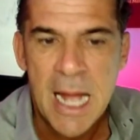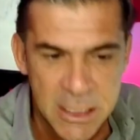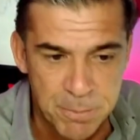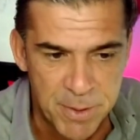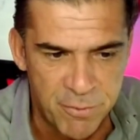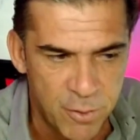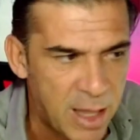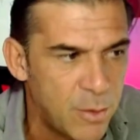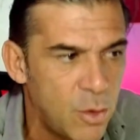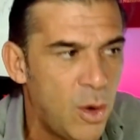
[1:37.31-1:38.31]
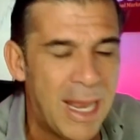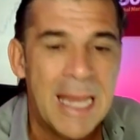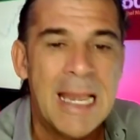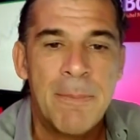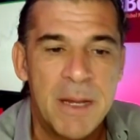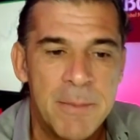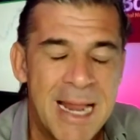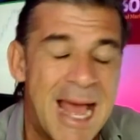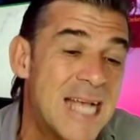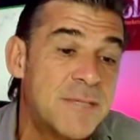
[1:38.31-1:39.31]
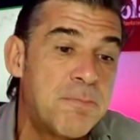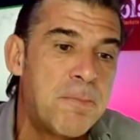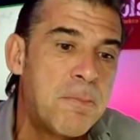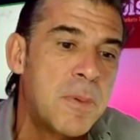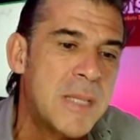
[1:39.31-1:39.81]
Has perforado la primera, has,